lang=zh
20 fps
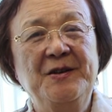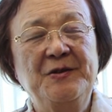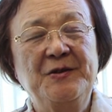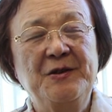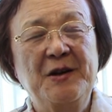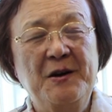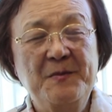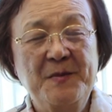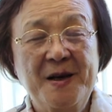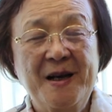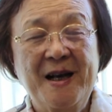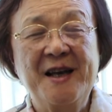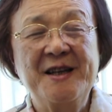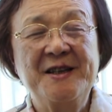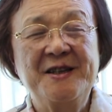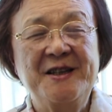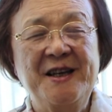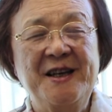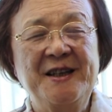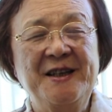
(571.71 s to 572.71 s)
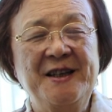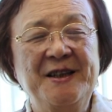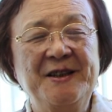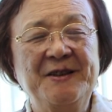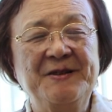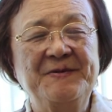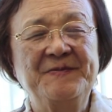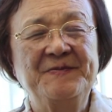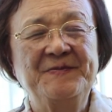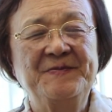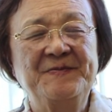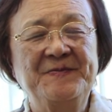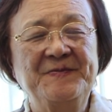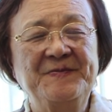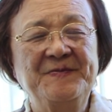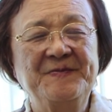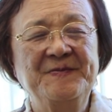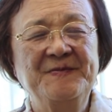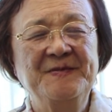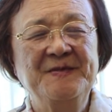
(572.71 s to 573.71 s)
主啊，我们感谢你，
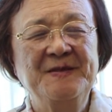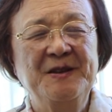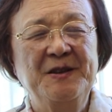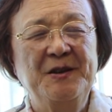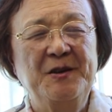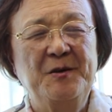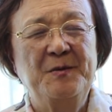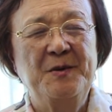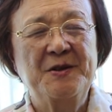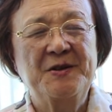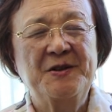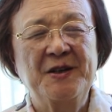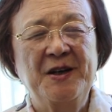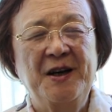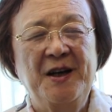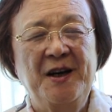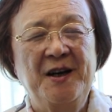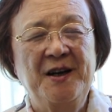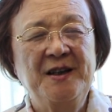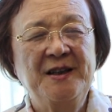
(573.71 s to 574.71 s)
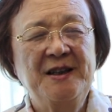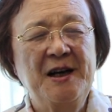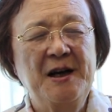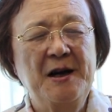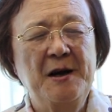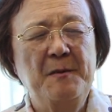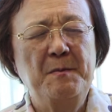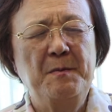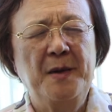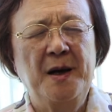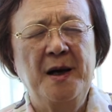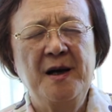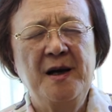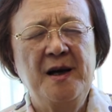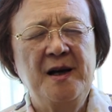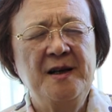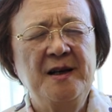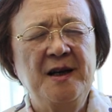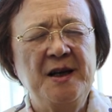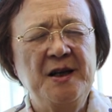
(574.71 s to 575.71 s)
我们是何等蒙
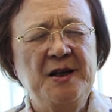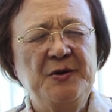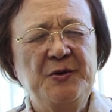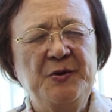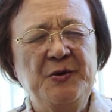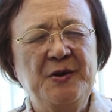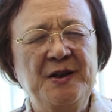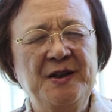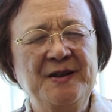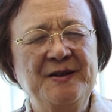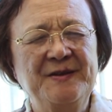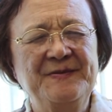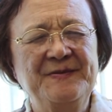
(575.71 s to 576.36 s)
恩的一群。